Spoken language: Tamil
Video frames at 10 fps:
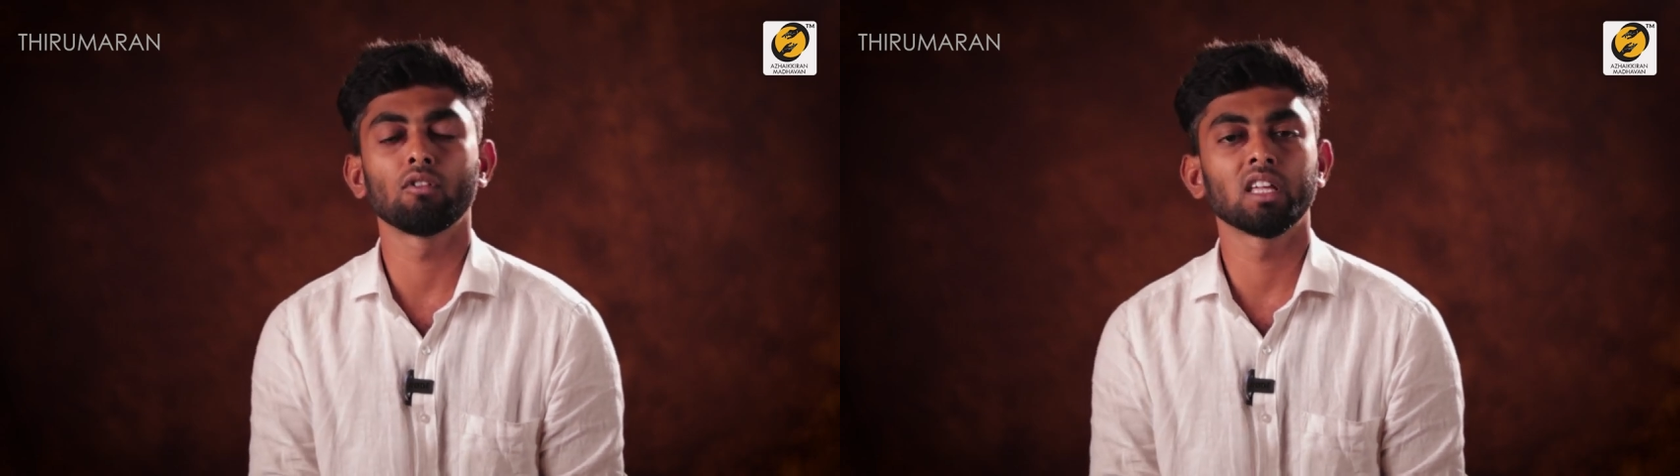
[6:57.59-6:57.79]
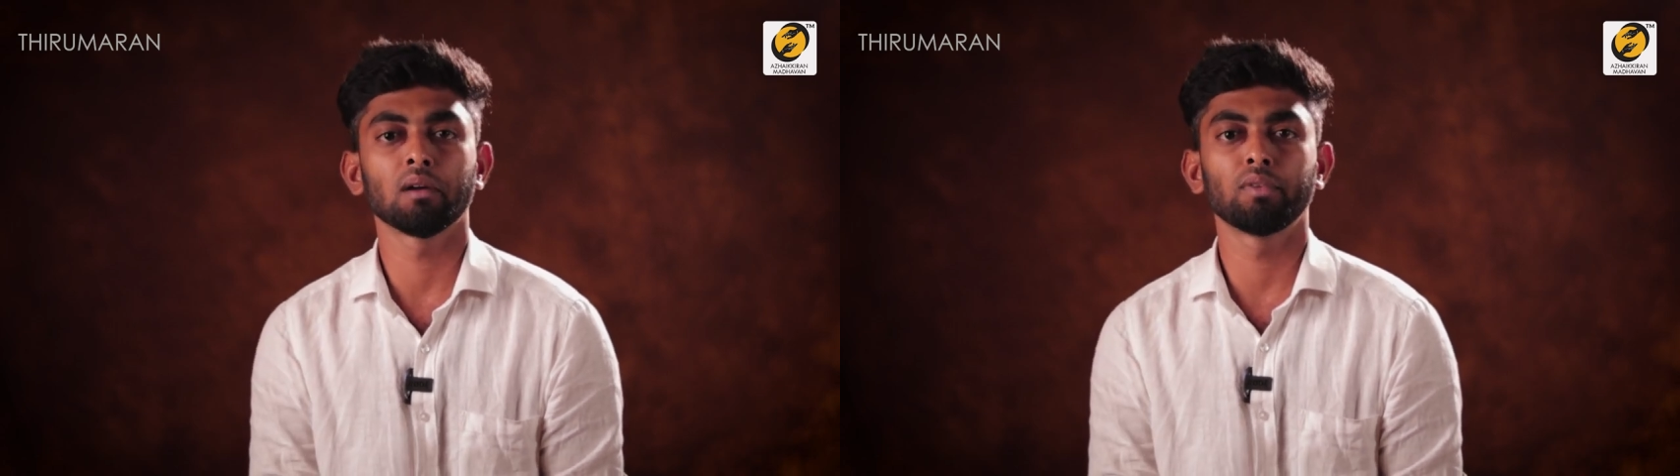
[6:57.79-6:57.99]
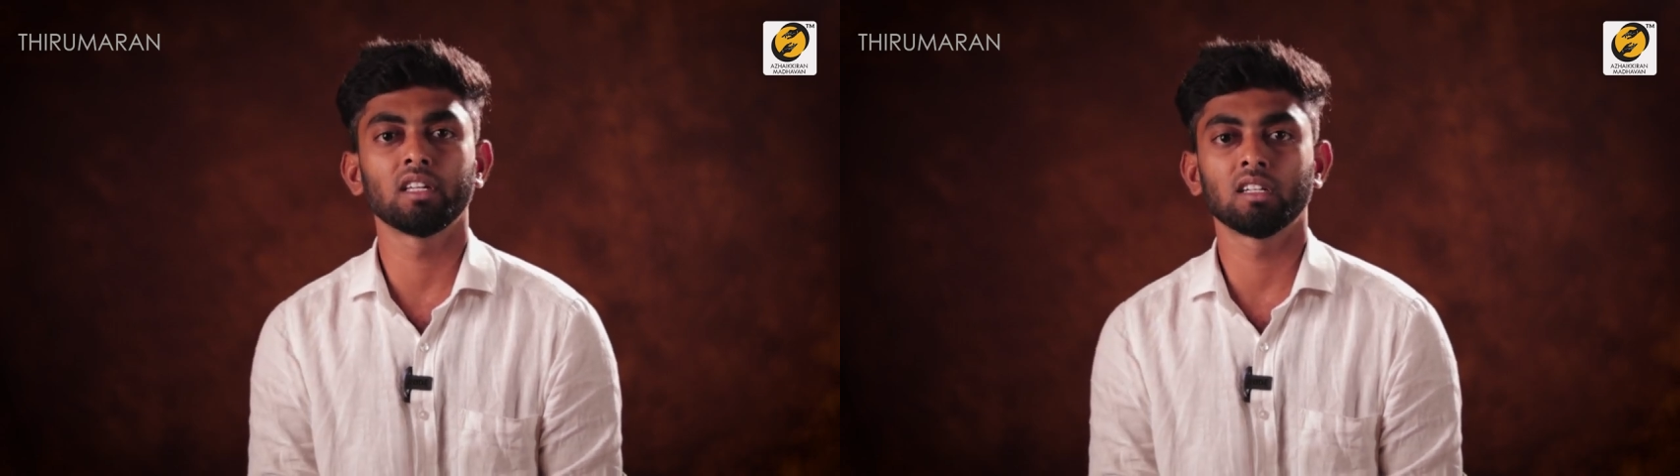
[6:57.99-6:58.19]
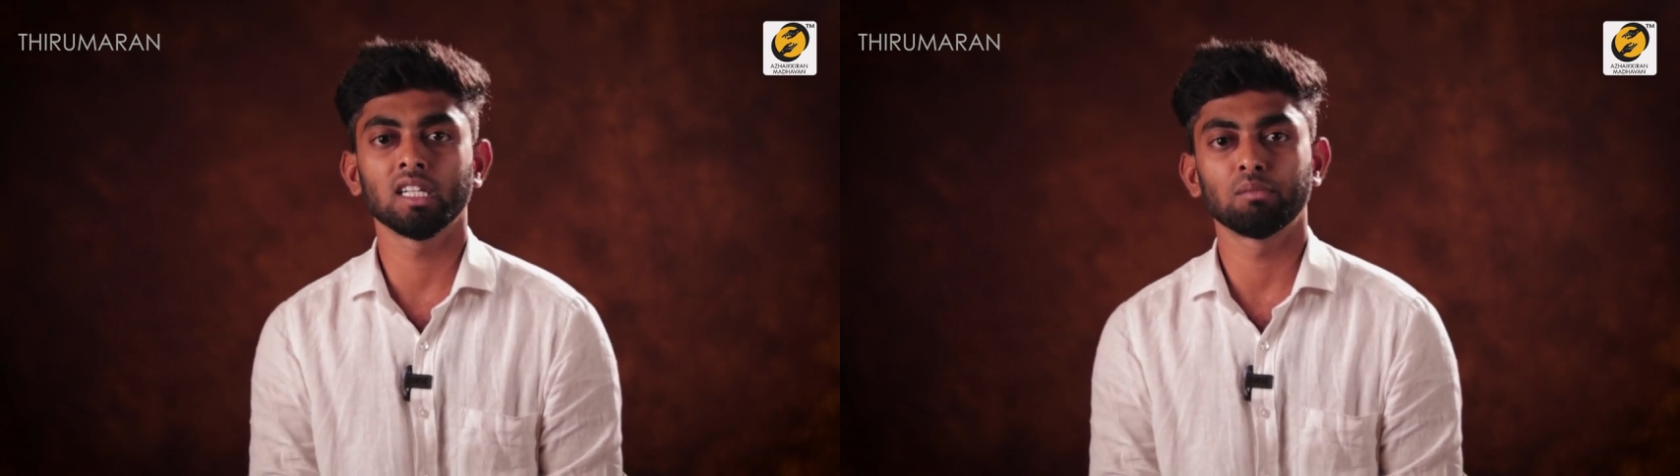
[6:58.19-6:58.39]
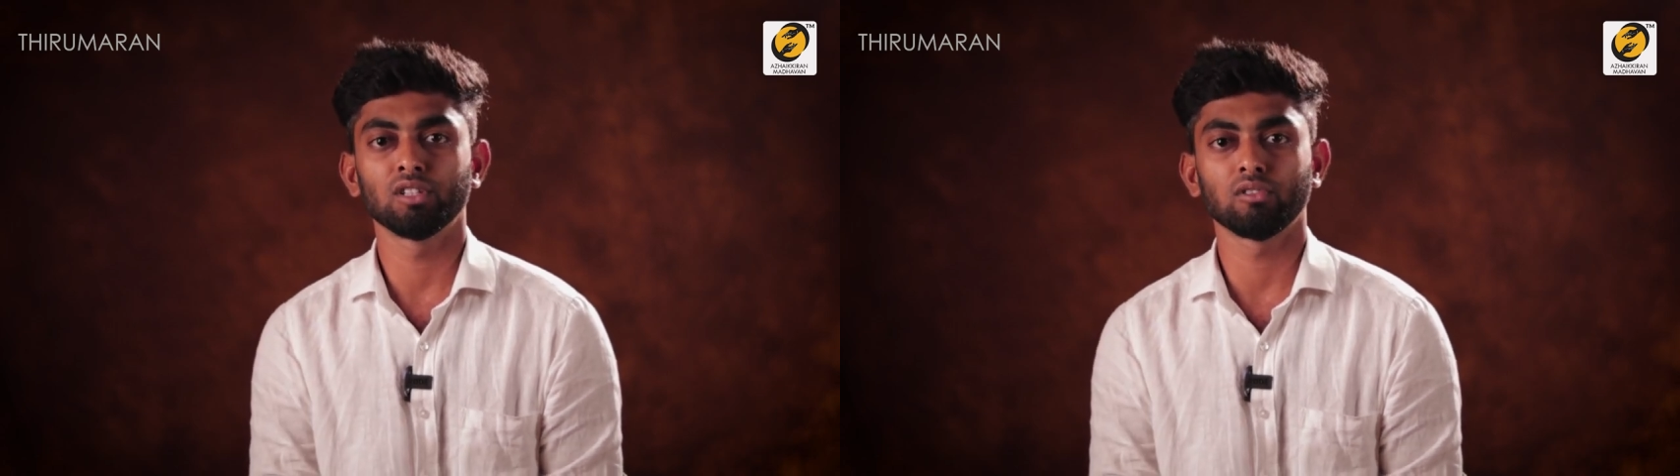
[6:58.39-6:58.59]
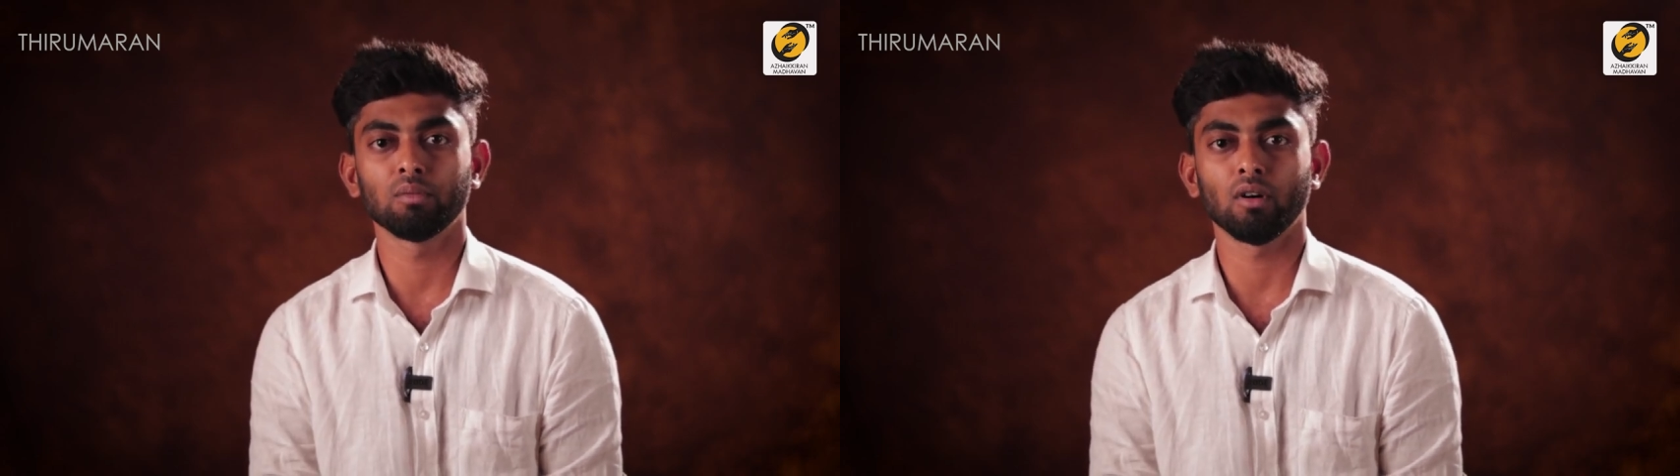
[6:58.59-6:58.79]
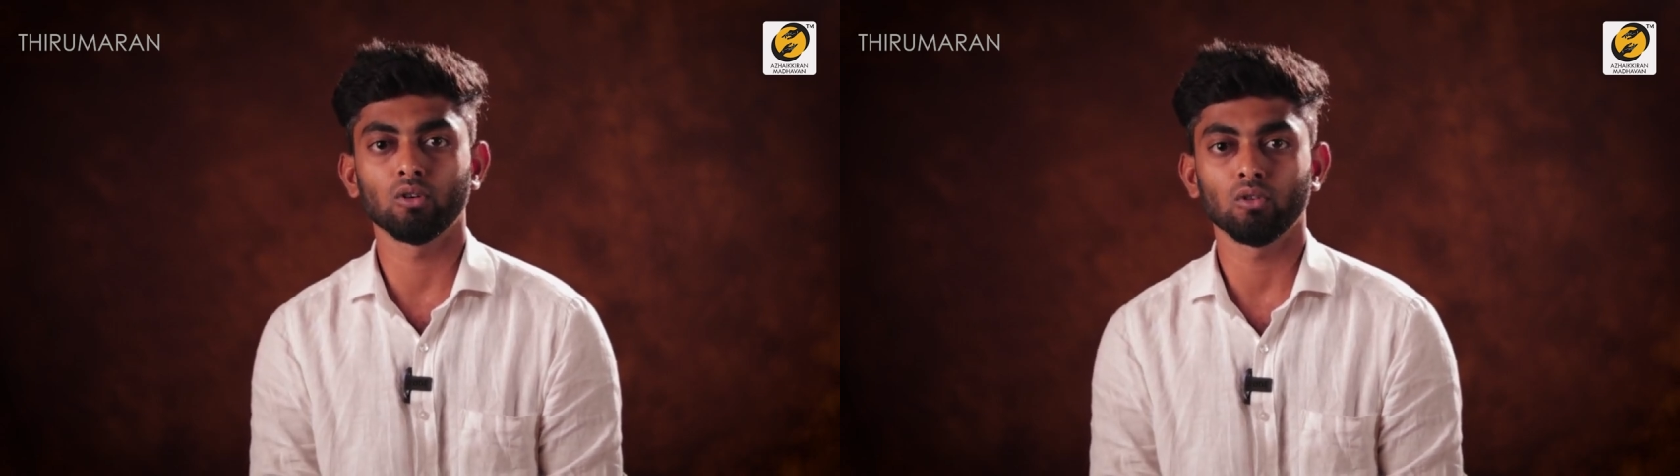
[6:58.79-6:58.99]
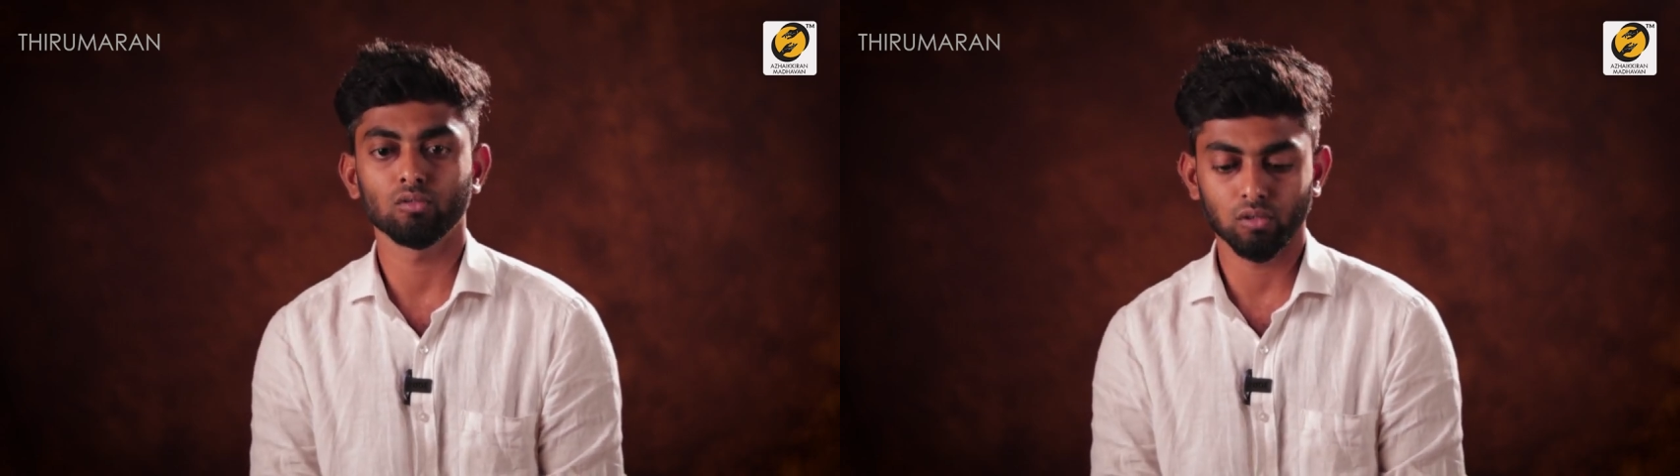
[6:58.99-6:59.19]
அவங்களுக்கு எப்படி இருக்குது அப்படின்னு சொல்லி
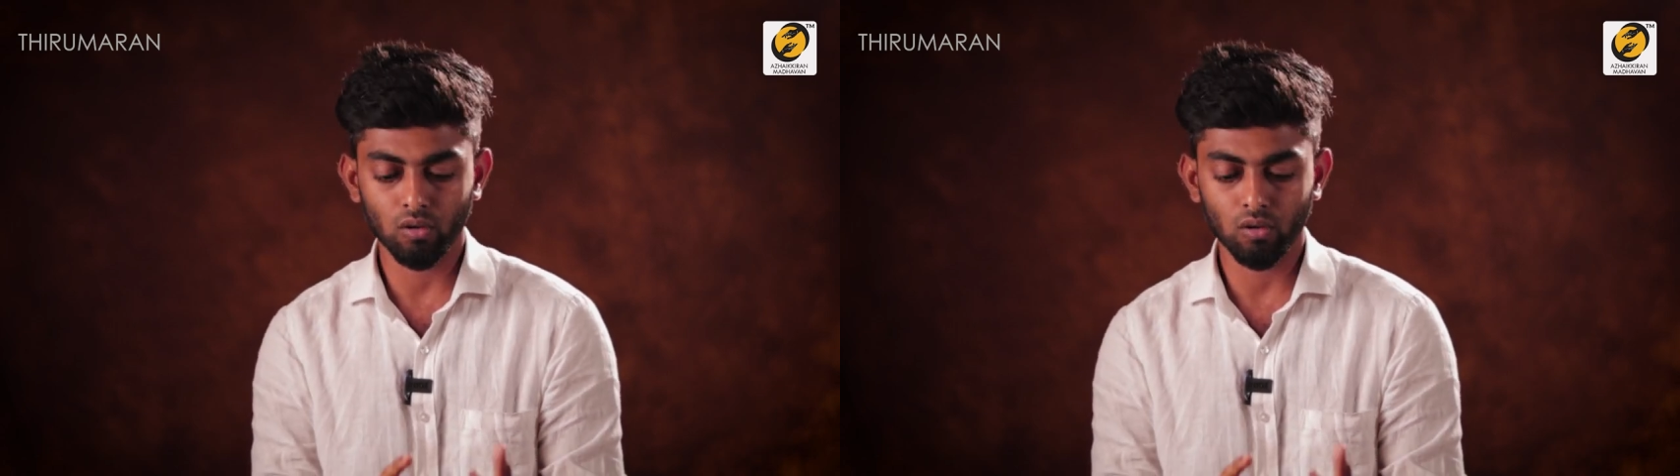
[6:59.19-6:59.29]
பார்க்கணும்